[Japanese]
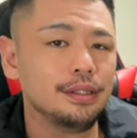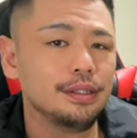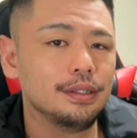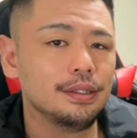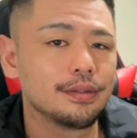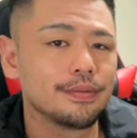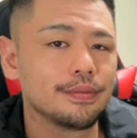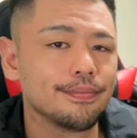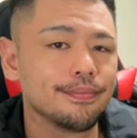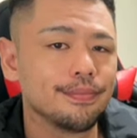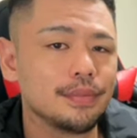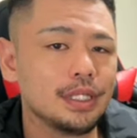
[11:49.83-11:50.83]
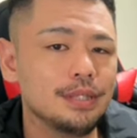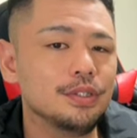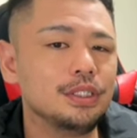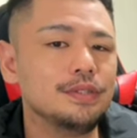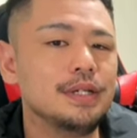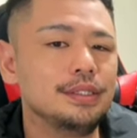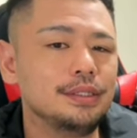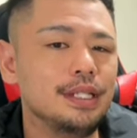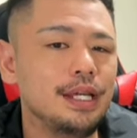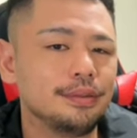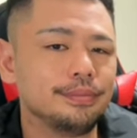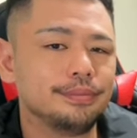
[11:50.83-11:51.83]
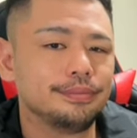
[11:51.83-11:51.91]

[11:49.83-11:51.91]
うん、気持ち悪